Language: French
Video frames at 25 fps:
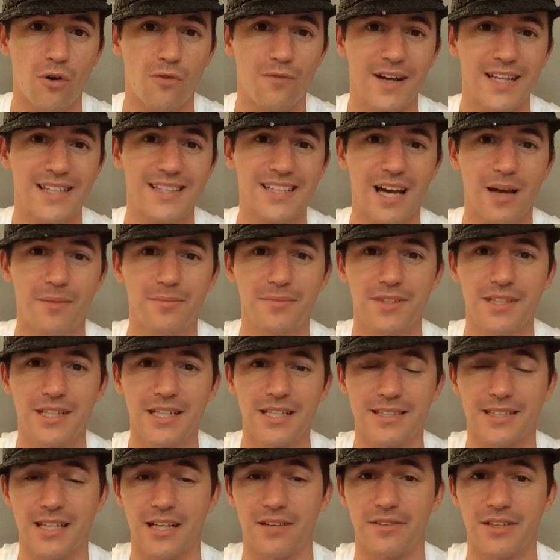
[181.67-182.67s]
on va être
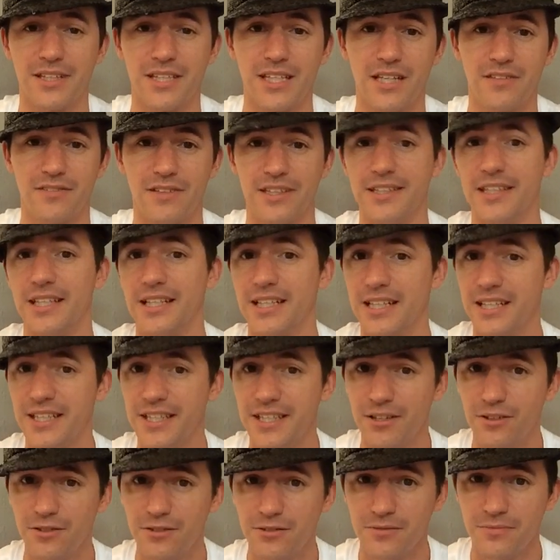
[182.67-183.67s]
amené à travailler avec des
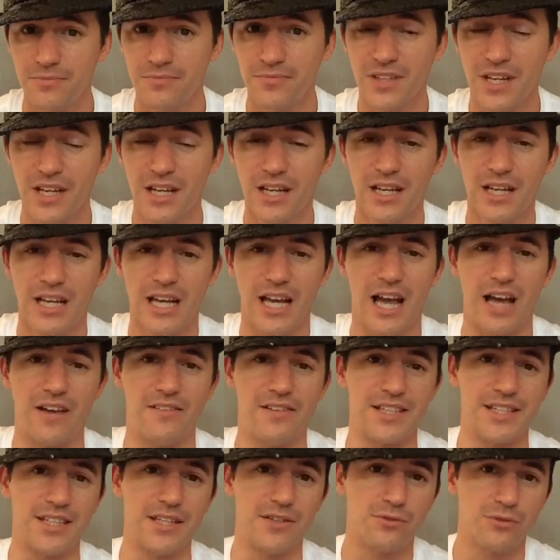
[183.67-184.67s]
clients,
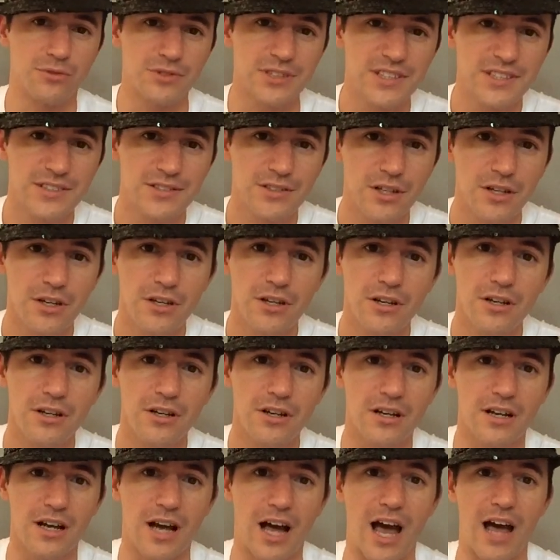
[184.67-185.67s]
avec des
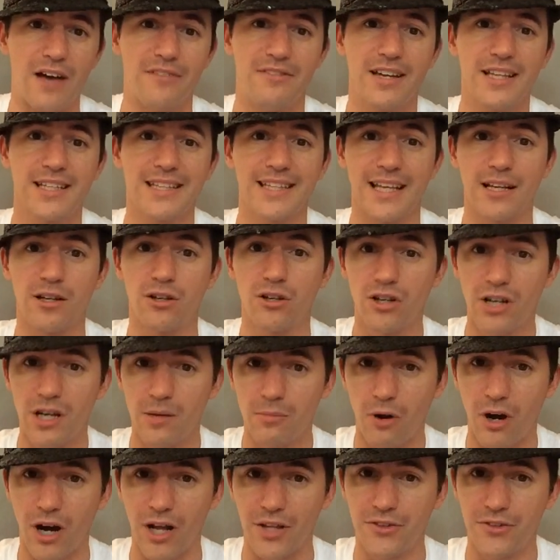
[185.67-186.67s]
fournisseurs, avec des
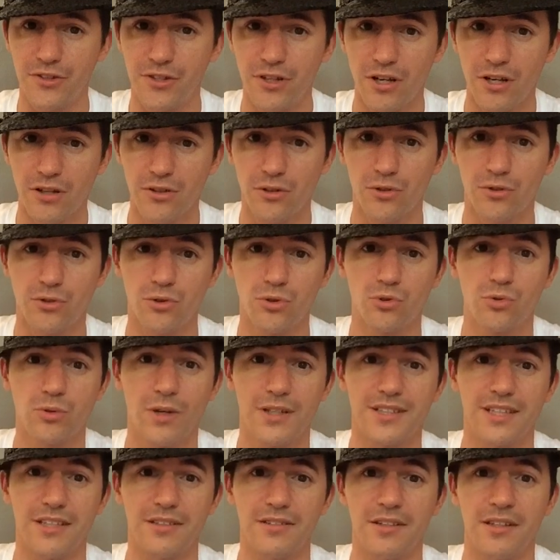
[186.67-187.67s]
collaborateurs, que ce
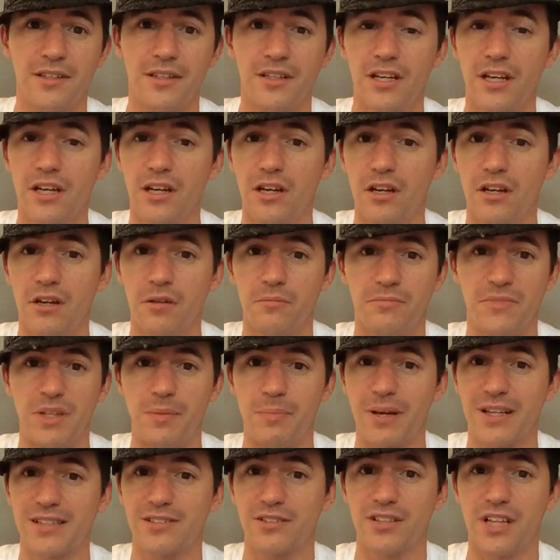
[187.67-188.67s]
soit des, des
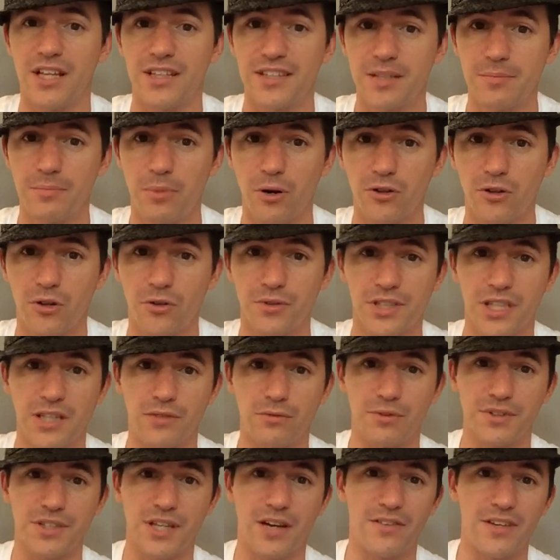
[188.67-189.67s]
personnes indépendantes qui
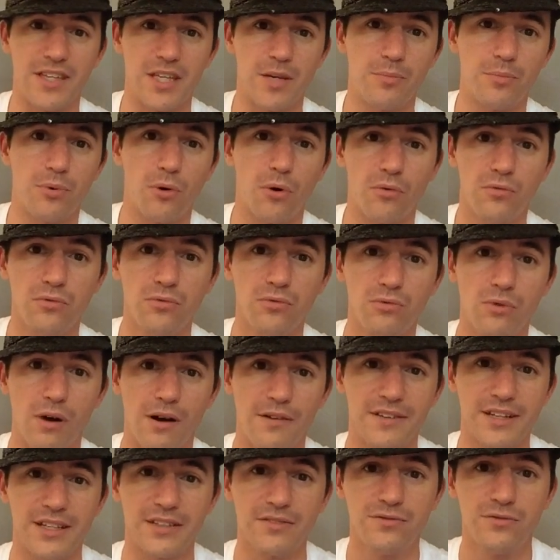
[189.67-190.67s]
vont travailler pour vous ou
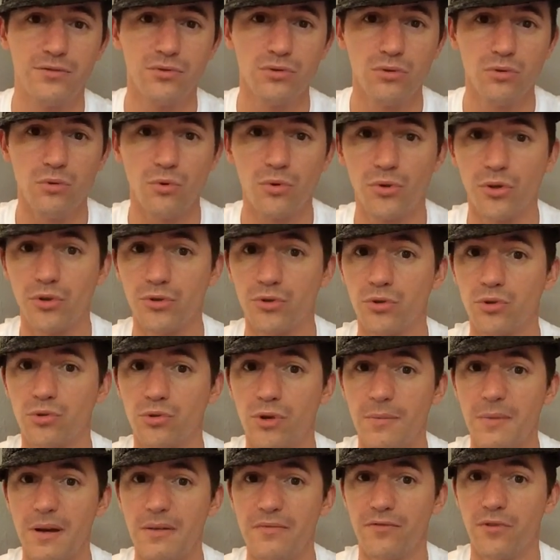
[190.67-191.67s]
avec vous, ou que ce
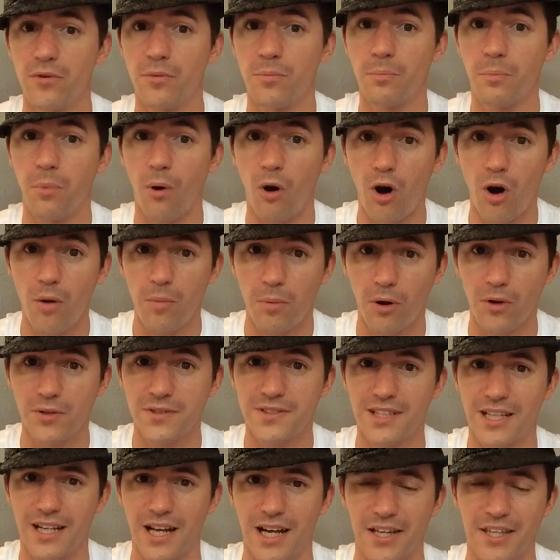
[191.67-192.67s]
soit même vos propres
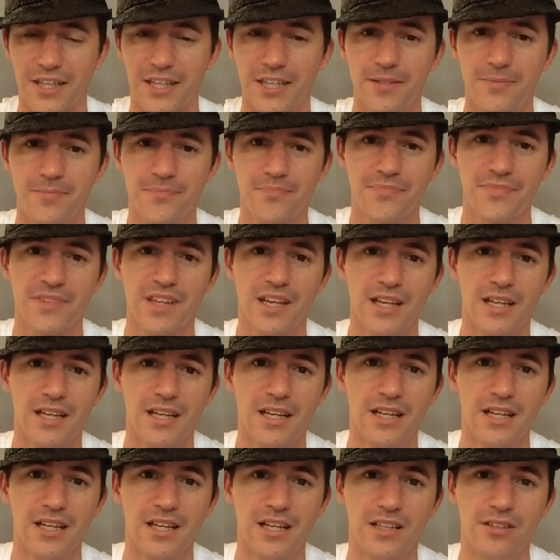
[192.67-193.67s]
salariés.
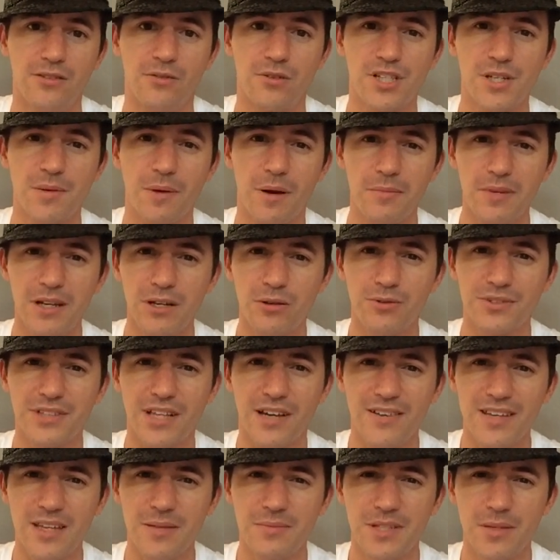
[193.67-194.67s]
Donc j'aimerais bien qu'on
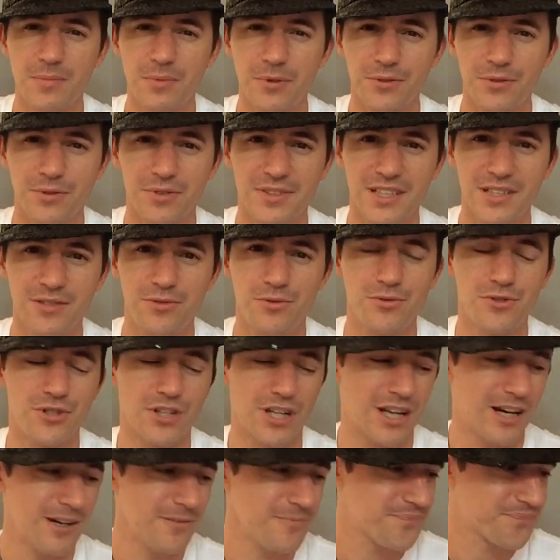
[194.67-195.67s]
travaille un petit peu sur ces
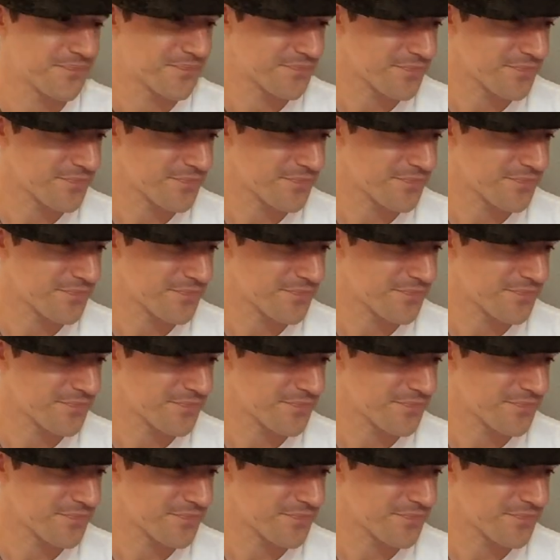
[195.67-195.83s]
sujets-là,